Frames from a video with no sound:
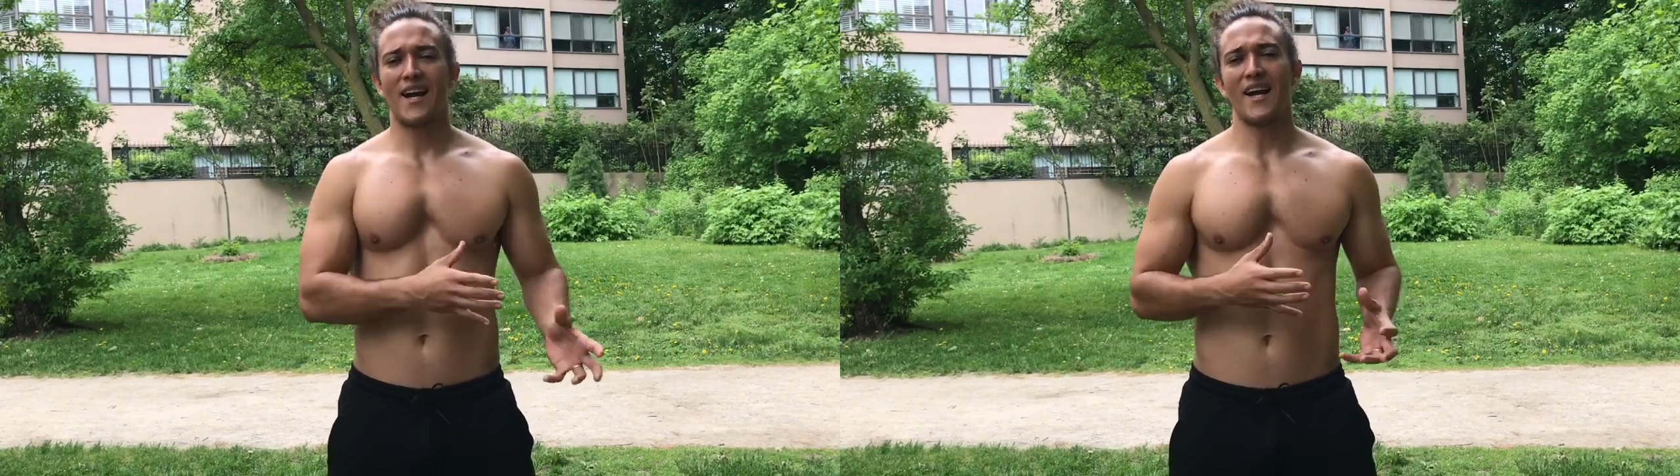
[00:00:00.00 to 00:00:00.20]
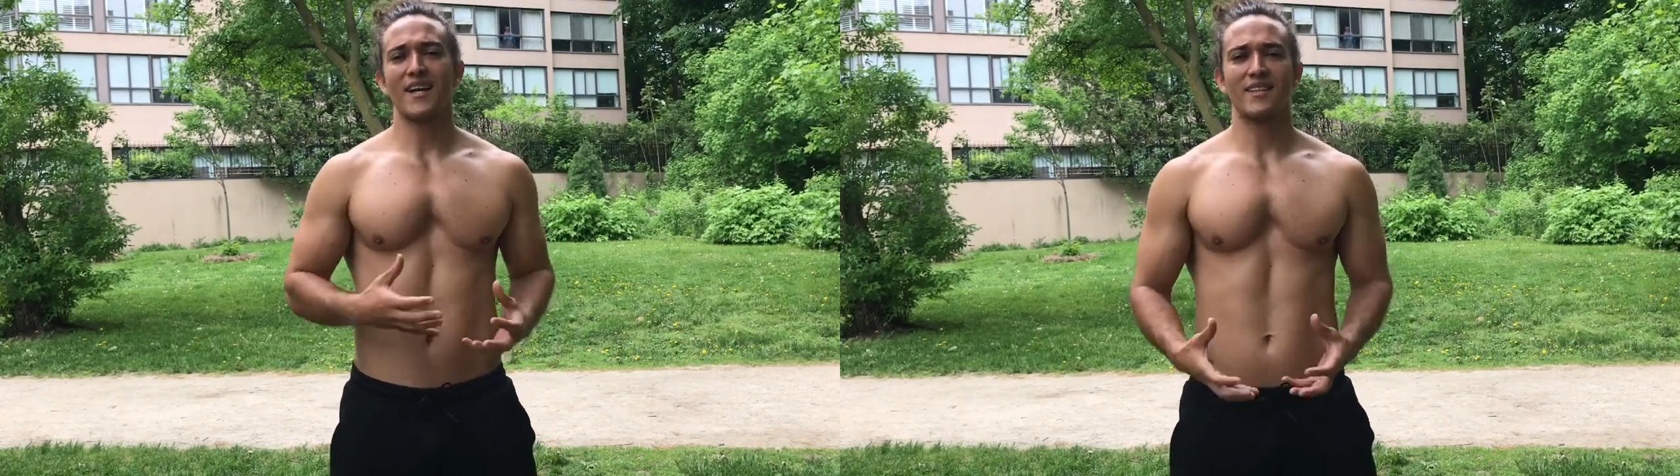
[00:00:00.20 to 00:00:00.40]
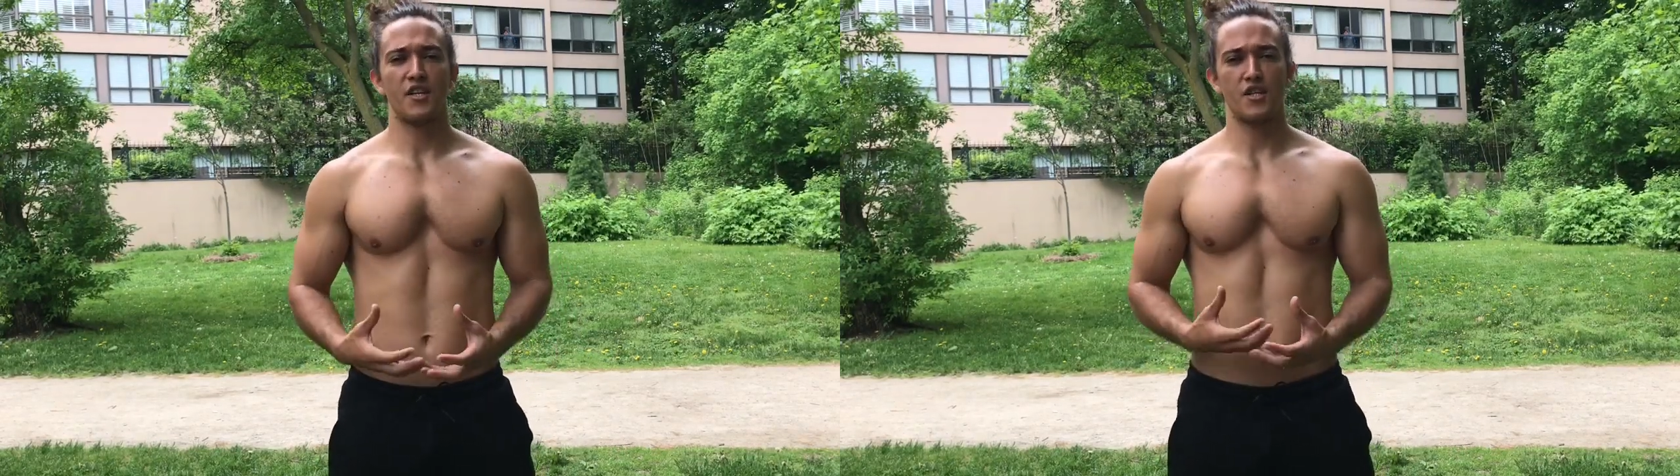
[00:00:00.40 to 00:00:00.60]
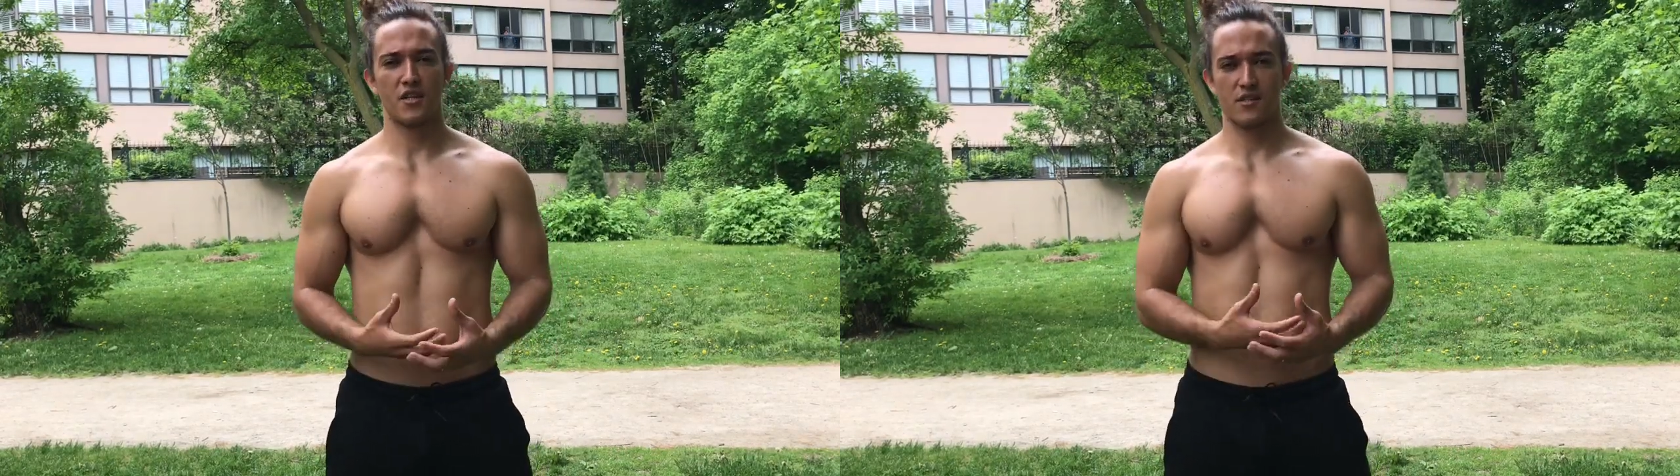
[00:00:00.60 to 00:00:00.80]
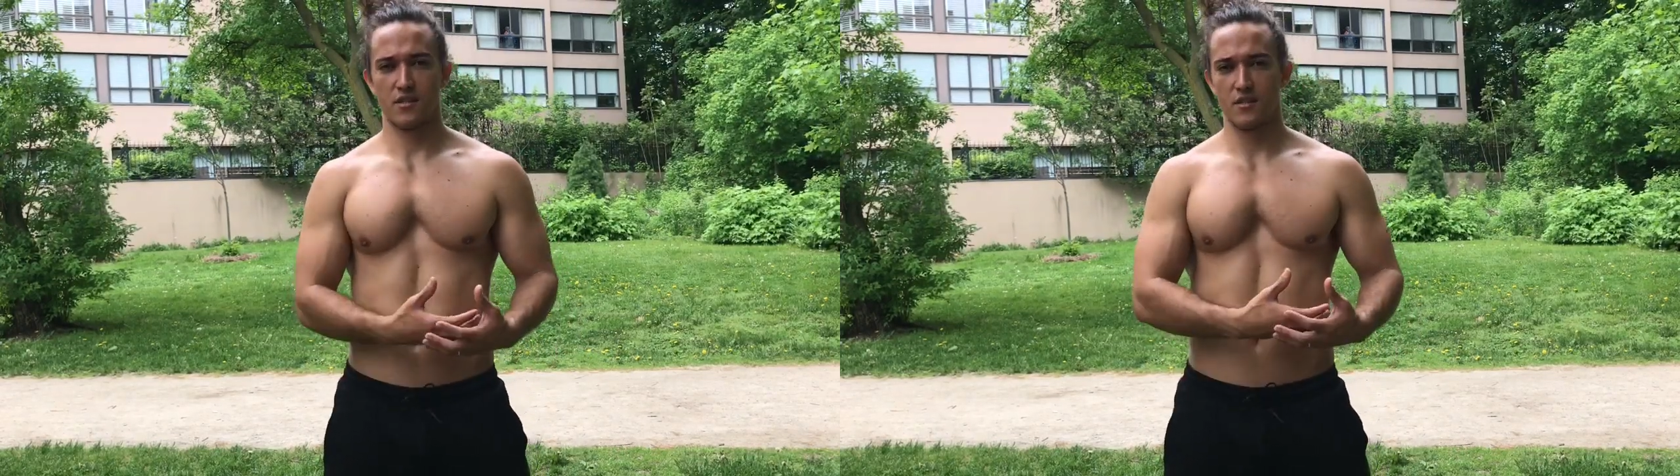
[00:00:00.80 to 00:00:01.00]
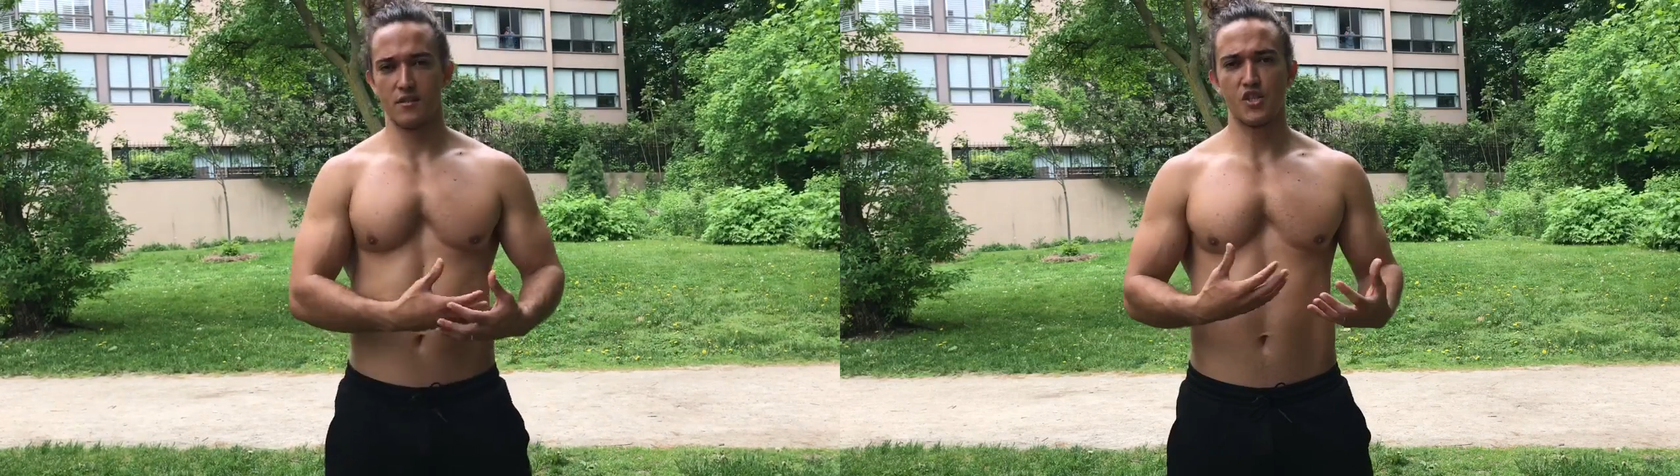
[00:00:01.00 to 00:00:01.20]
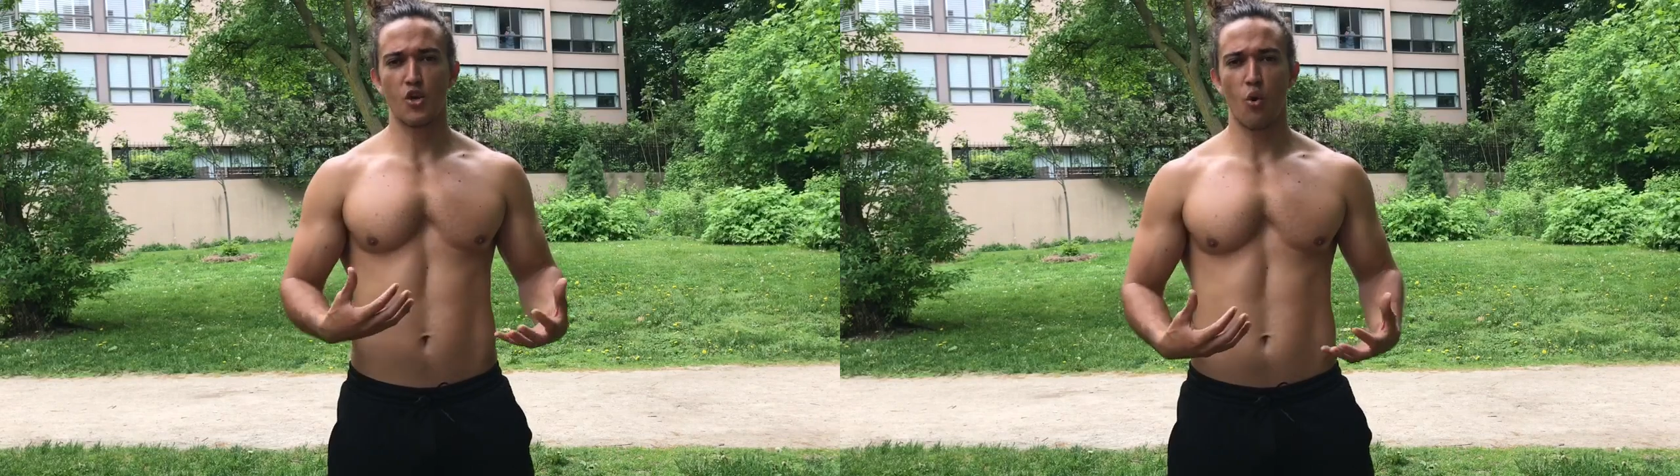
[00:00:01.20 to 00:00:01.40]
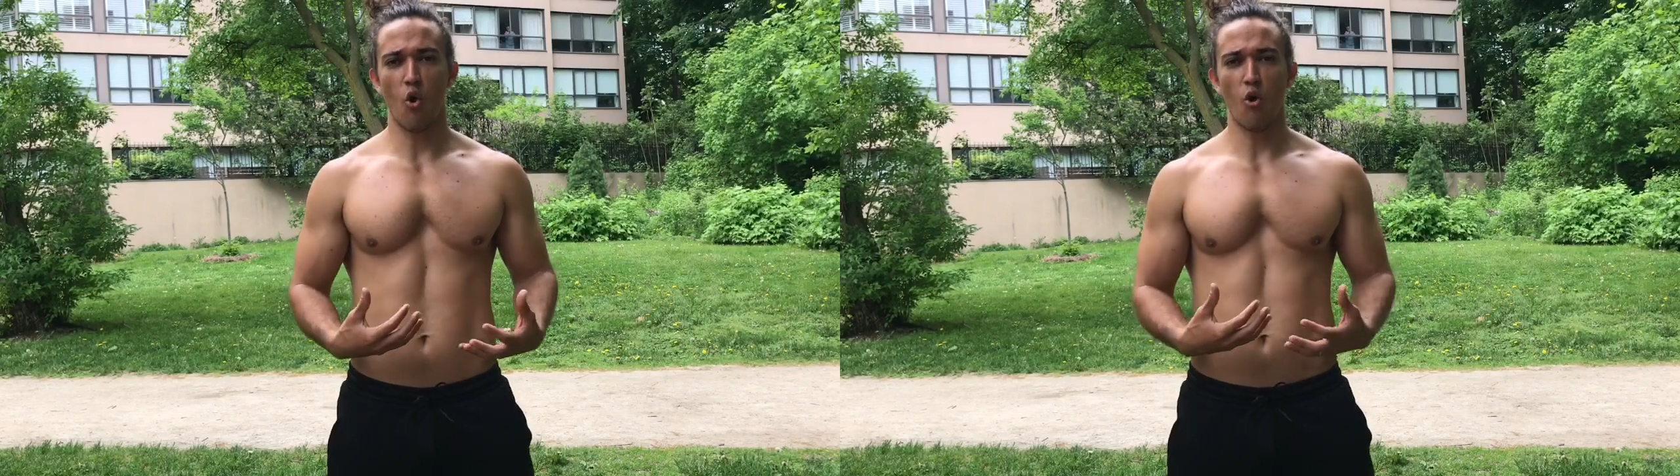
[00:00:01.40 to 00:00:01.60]
características de
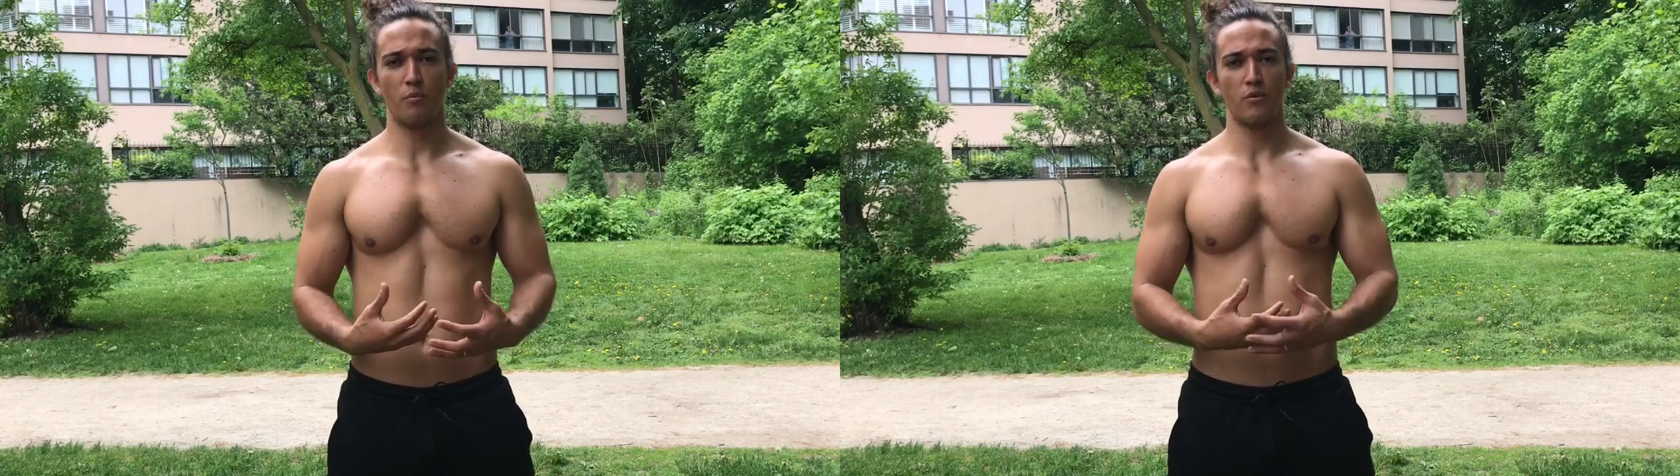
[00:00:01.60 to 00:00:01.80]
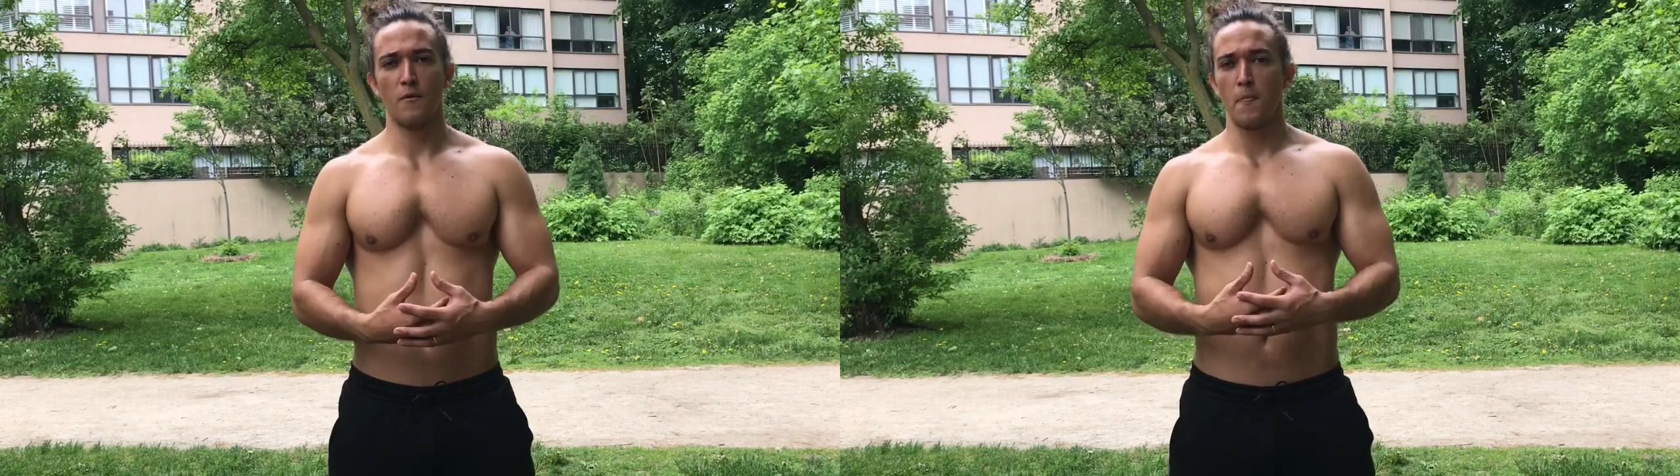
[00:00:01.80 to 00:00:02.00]
corpo,